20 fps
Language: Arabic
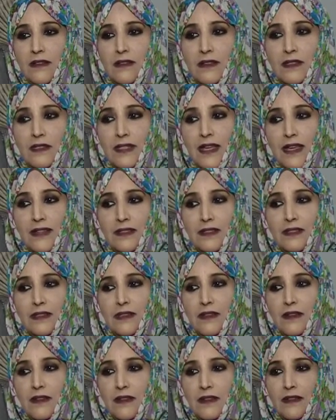ساعدت
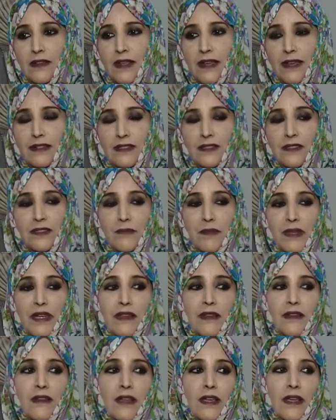العديد
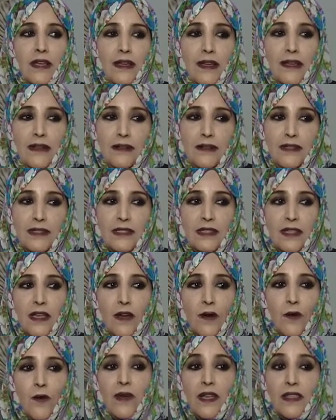من
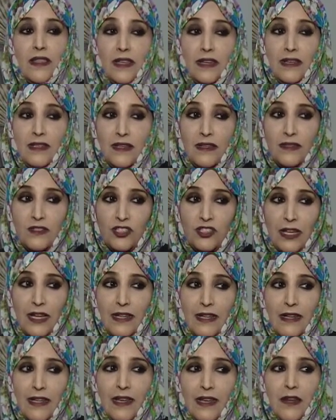النساء وكذلك
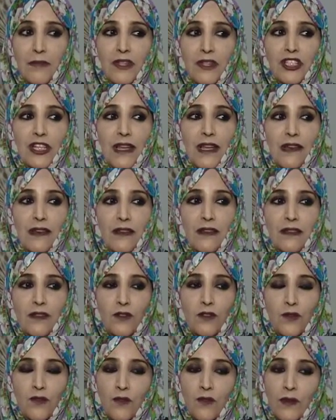اشتغلنا على المجال
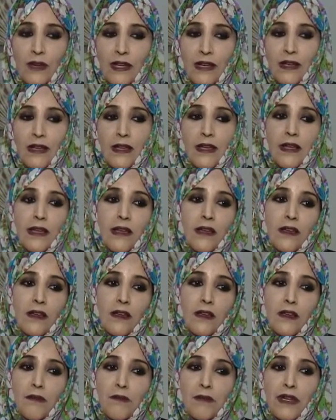الطفوله
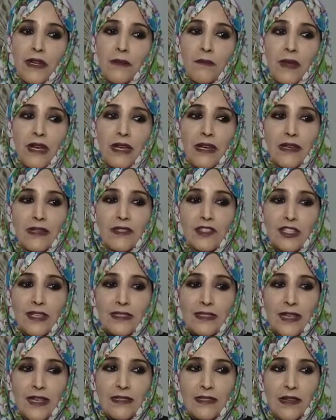آه، من امال
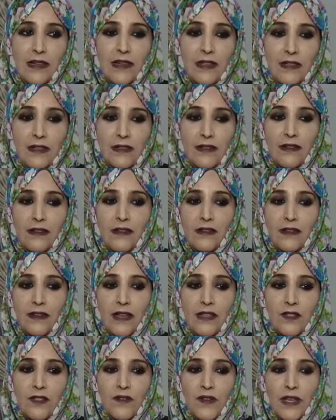الانجازات اللي
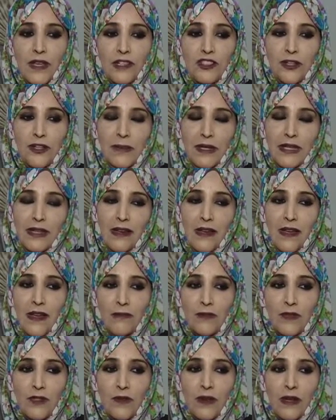كانت فيها الجمعيه
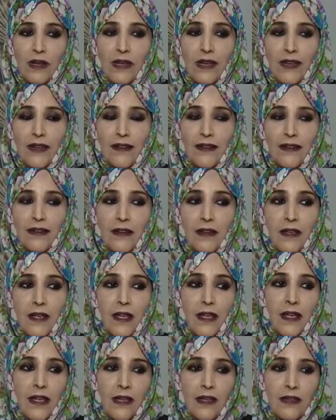الحمد لله ان
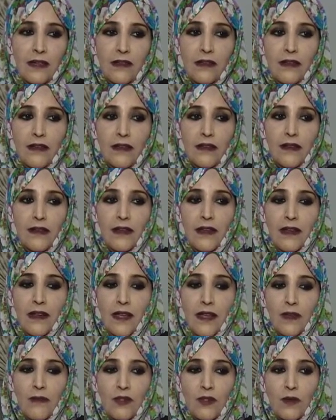آه، انها
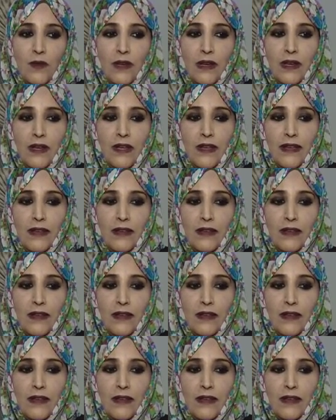الحمد لله